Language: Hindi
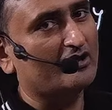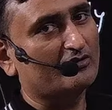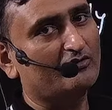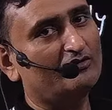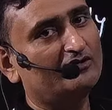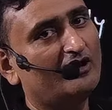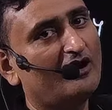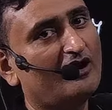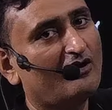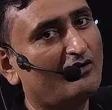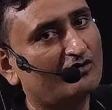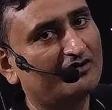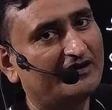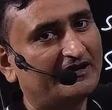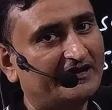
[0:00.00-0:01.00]
रूट और
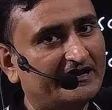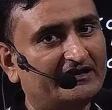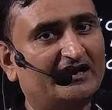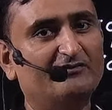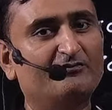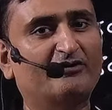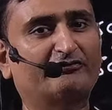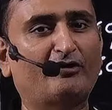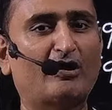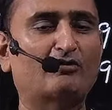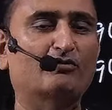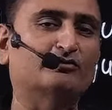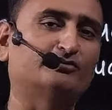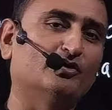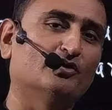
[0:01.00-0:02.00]
निगेटिव स्क्वायर रूट
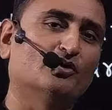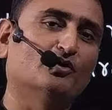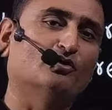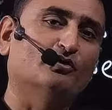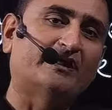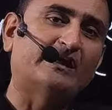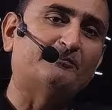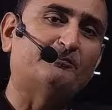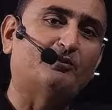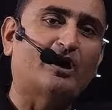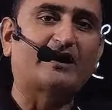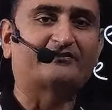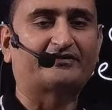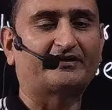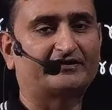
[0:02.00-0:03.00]
दोनों को नहीं पुकार
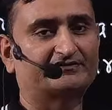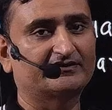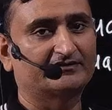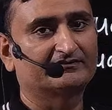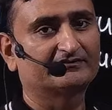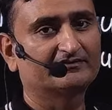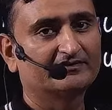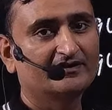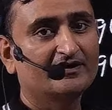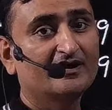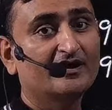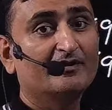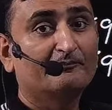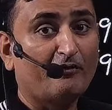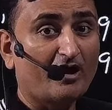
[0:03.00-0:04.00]
सकते
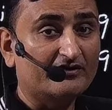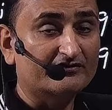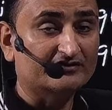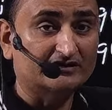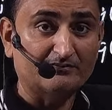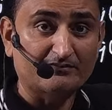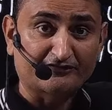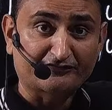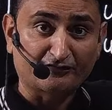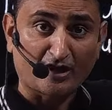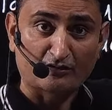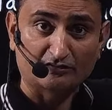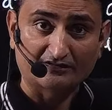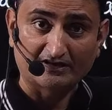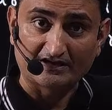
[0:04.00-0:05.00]
पॉजिटिव स्क्वायर
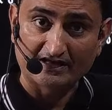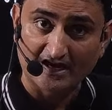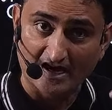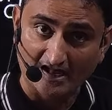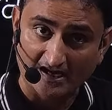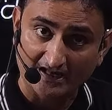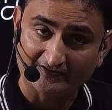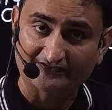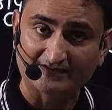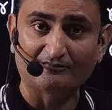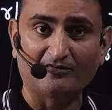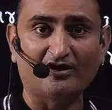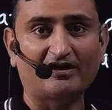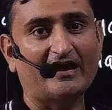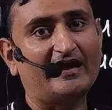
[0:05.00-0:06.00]
रूट के लिए अलग
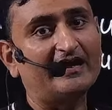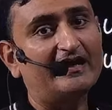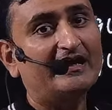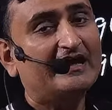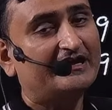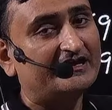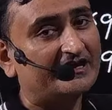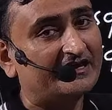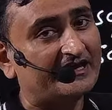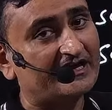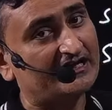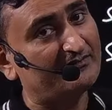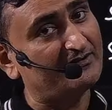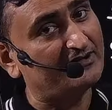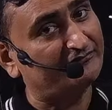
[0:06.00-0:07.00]
सिंबल है
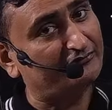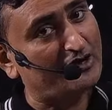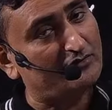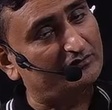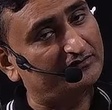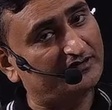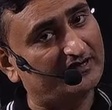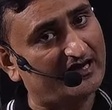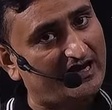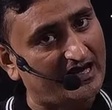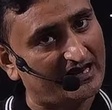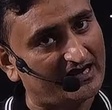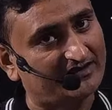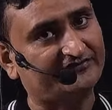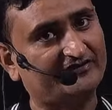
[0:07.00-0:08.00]
निगेटिव स्क्वायर रूट के लिए
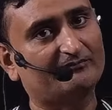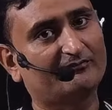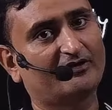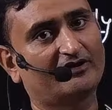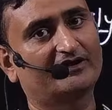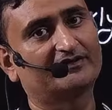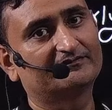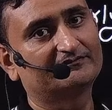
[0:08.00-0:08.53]
अलग सिंबल है